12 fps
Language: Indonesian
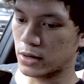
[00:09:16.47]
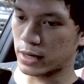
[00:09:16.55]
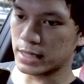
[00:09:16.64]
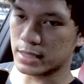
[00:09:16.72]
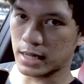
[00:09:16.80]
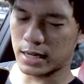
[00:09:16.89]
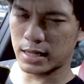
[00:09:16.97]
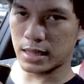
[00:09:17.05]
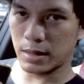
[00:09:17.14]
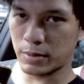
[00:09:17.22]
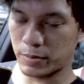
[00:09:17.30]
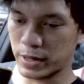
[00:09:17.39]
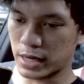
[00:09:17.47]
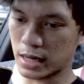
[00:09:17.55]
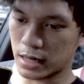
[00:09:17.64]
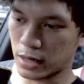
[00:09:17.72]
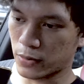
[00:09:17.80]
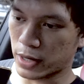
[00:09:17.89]
Oke, sekarang kita
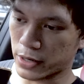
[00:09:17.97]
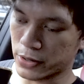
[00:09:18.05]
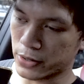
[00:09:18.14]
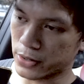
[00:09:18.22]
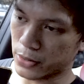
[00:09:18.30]
berpindah keluar yuk